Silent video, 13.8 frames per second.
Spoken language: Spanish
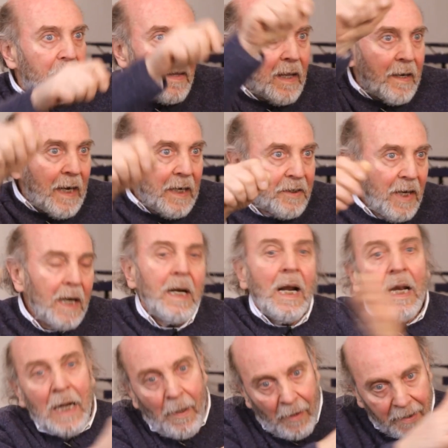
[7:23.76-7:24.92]
Y rayarla,
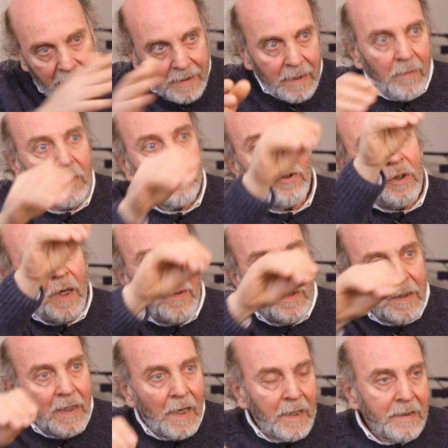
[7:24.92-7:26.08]
la barnizabas otra vez
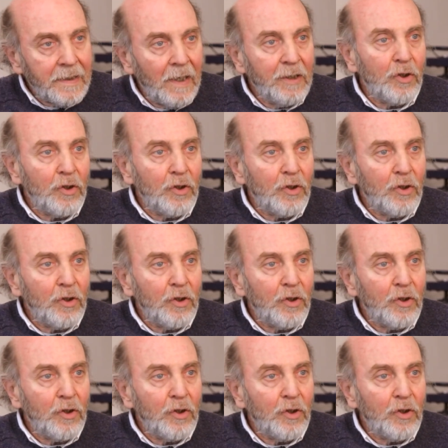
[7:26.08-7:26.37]
y la rayabas.